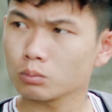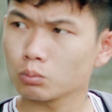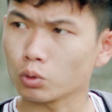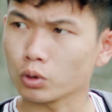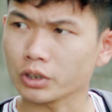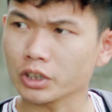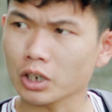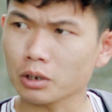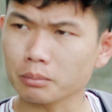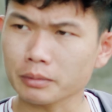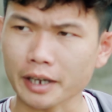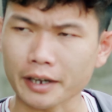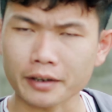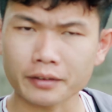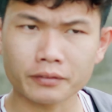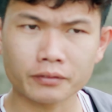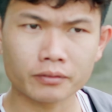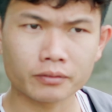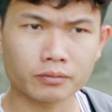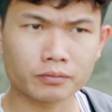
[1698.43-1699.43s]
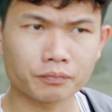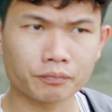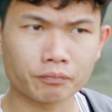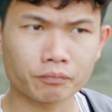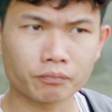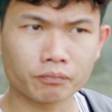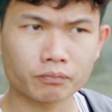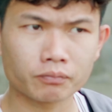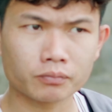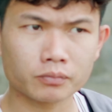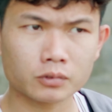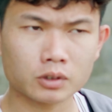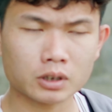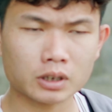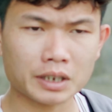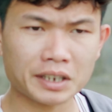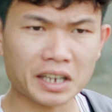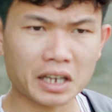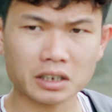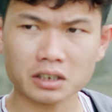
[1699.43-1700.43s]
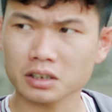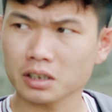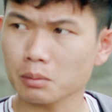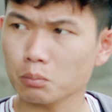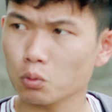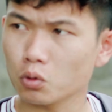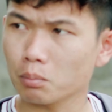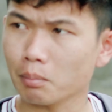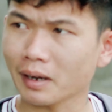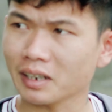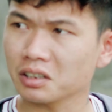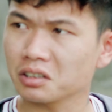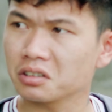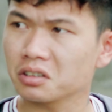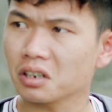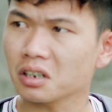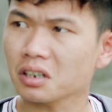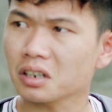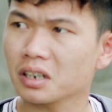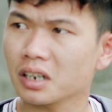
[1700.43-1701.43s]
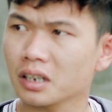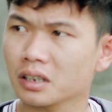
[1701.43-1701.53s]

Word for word: Mùi thơm nhỉ Nghe như thấy mùi bánh nướng ở